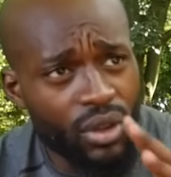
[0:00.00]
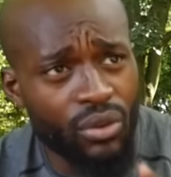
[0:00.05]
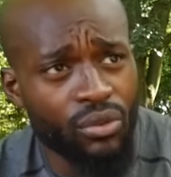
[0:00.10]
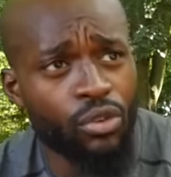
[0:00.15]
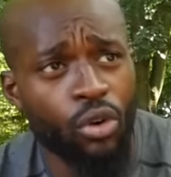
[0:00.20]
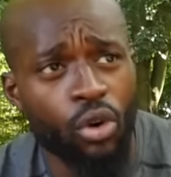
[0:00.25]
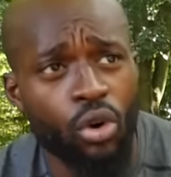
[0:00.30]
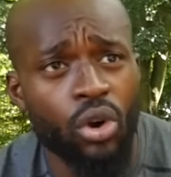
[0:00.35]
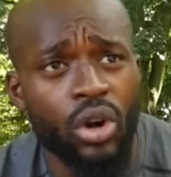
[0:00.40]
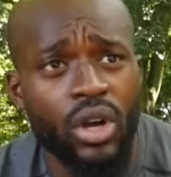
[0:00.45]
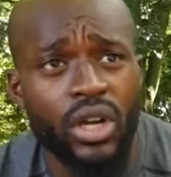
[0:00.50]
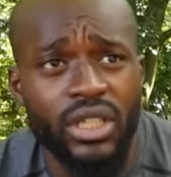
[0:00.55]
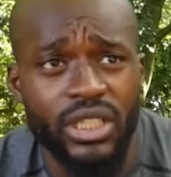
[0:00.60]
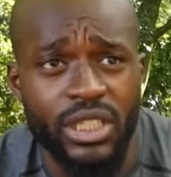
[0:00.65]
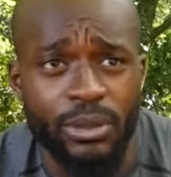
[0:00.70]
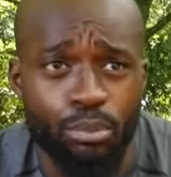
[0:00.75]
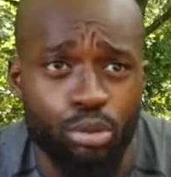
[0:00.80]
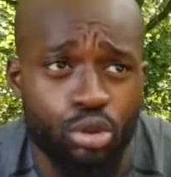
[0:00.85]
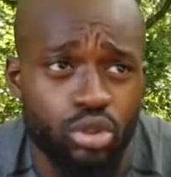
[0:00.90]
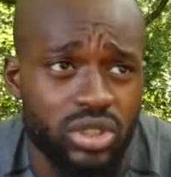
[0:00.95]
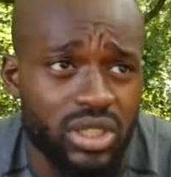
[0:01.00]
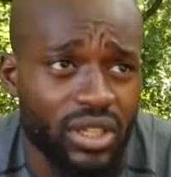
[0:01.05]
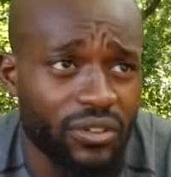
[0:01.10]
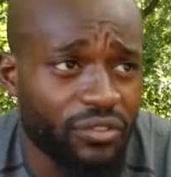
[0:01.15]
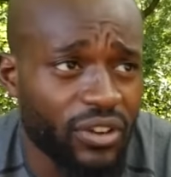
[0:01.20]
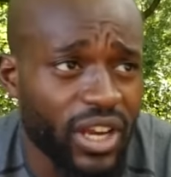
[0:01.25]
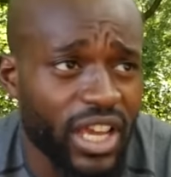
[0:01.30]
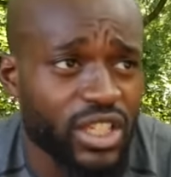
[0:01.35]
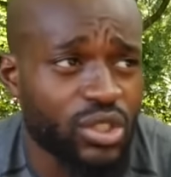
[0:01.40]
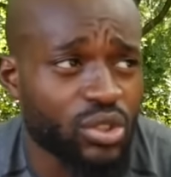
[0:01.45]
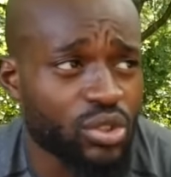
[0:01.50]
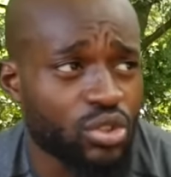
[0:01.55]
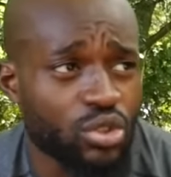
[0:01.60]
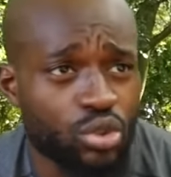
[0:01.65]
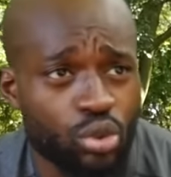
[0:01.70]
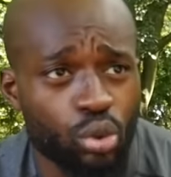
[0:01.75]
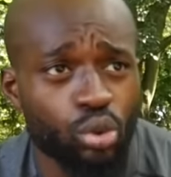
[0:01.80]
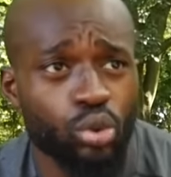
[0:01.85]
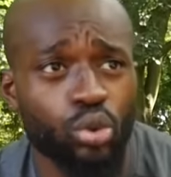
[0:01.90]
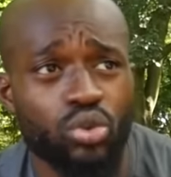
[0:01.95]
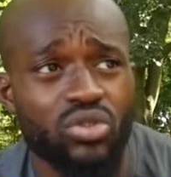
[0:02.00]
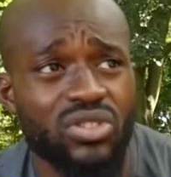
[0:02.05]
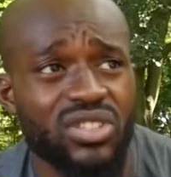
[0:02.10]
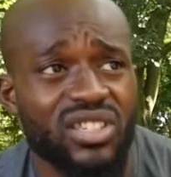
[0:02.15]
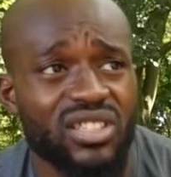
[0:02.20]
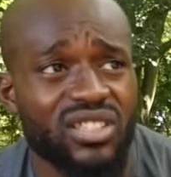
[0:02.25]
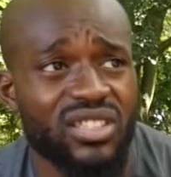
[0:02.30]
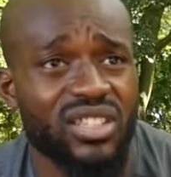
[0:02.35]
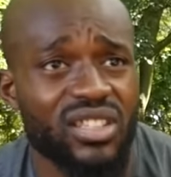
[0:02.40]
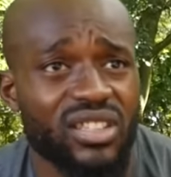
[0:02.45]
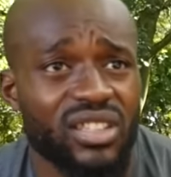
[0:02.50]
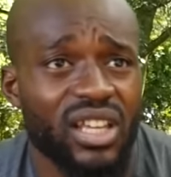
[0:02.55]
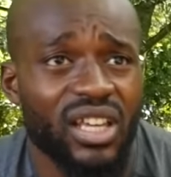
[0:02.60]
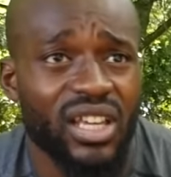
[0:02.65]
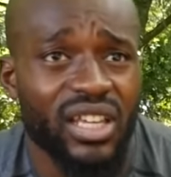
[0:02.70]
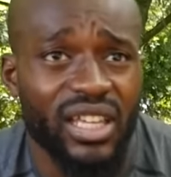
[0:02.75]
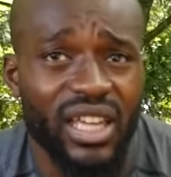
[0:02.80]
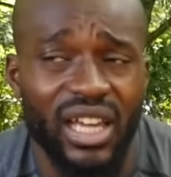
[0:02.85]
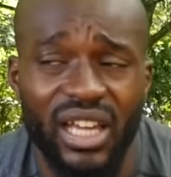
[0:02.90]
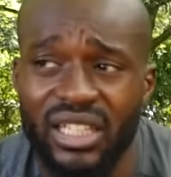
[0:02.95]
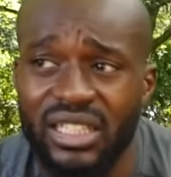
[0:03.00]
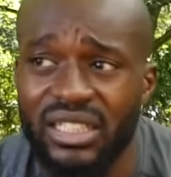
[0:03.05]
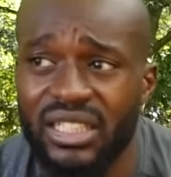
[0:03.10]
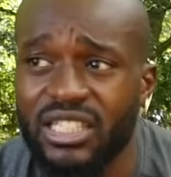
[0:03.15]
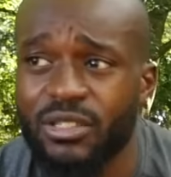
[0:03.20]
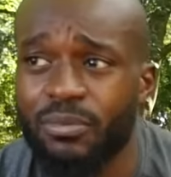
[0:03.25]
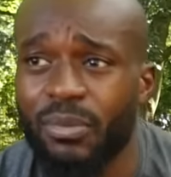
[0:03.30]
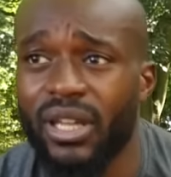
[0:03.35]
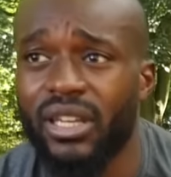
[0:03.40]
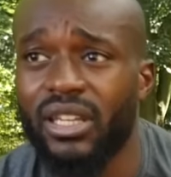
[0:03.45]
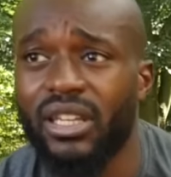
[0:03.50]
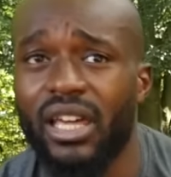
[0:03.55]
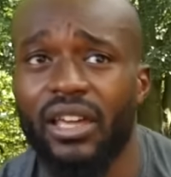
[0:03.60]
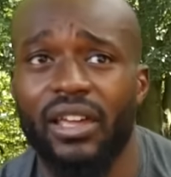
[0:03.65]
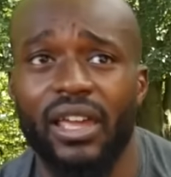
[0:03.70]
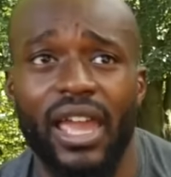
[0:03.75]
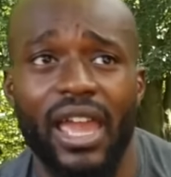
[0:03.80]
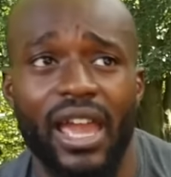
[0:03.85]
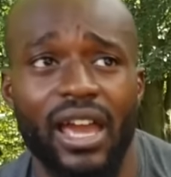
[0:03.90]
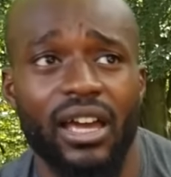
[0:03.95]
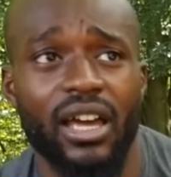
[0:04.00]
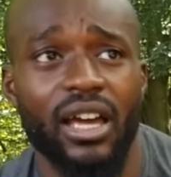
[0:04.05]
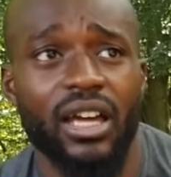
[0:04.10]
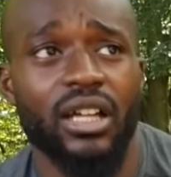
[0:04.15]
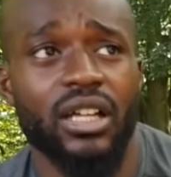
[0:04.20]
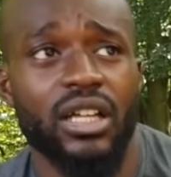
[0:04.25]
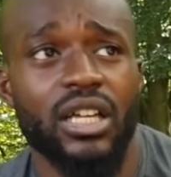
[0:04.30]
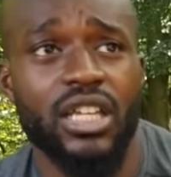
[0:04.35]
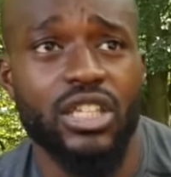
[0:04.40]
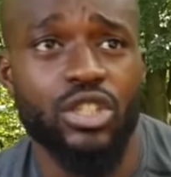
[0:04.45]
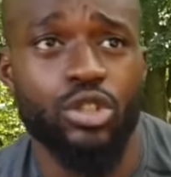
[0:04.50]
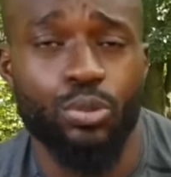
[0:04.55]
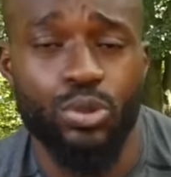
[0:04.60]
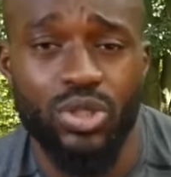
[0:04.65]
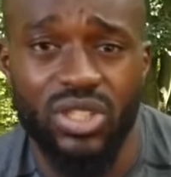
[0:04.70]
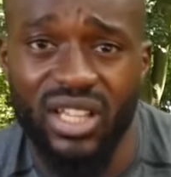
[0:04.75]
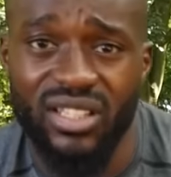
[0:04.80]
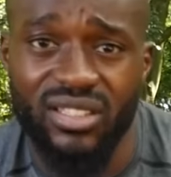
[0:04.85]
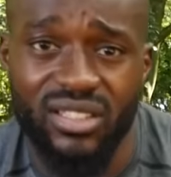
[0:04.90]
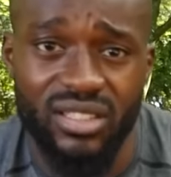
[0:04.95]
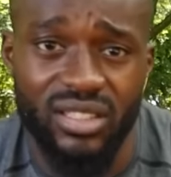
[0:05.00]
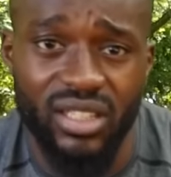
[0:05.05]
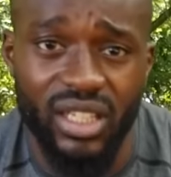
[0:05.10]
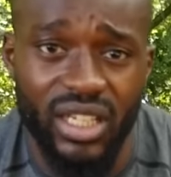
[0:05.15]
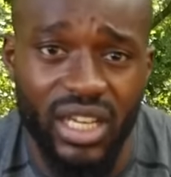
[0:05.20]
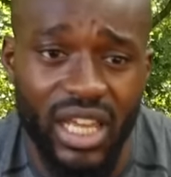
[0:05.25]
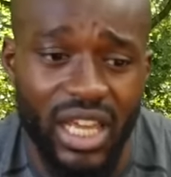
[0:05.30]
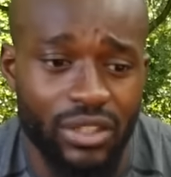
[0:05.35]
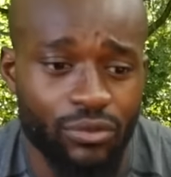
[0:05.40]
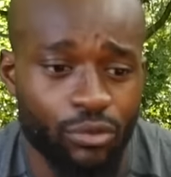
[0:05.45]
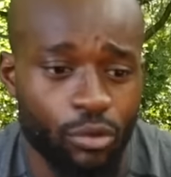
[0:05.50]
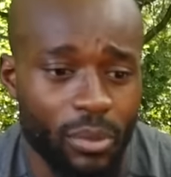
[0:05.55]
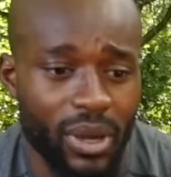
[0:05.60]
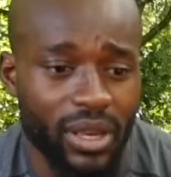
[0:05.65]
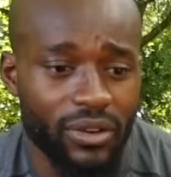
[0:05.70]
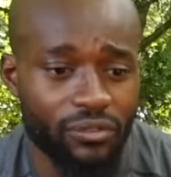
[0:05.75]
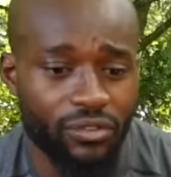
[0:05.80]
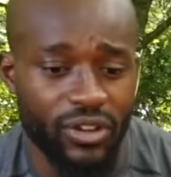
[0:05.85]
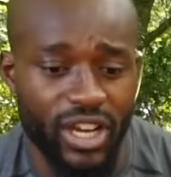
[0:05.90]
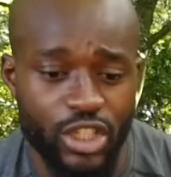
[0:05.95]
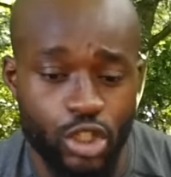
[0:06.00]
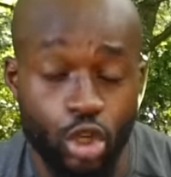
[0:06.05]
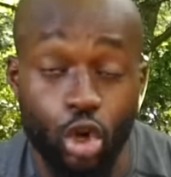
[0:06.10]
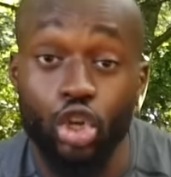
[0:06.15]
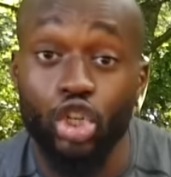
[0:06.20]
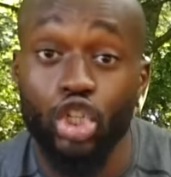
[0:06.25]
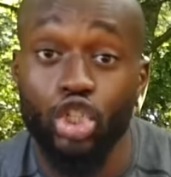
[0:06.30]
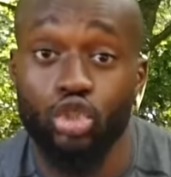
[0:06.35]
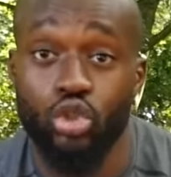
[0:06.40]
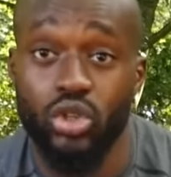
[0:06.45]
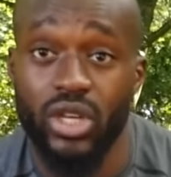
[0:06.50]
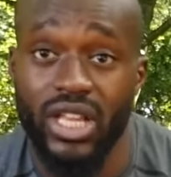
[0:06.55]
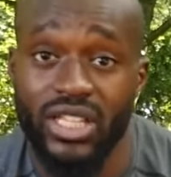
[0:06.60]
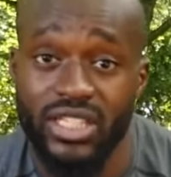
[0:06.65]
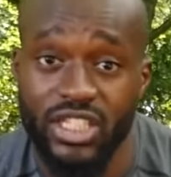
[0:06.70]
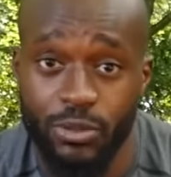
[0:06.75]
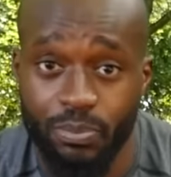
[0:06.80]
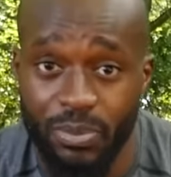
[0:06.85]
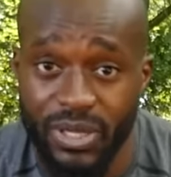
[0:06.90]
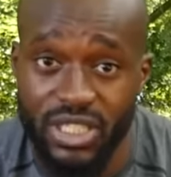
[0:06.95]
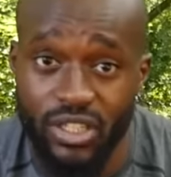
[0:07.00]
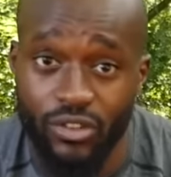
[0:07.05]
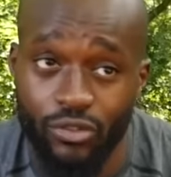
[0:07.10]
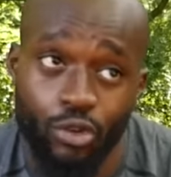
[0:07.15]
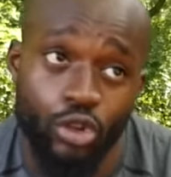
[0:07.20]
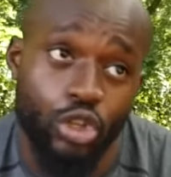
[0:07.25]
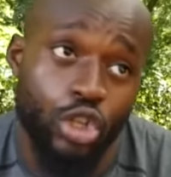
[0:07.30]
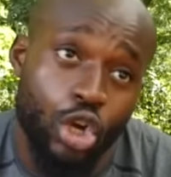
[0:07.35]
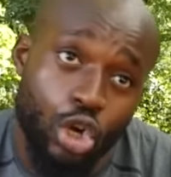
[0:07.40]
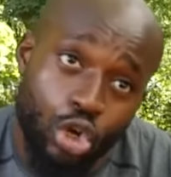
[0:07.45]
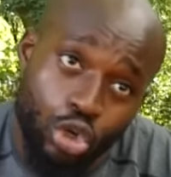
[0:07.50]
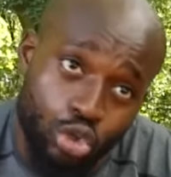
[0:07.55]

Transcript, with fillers: wo die Booster vielleicht so dosiert sind, ja, dass man da eher äh, Substanzen drin hat, wo man vielleicht konditionell sich besser fühlt.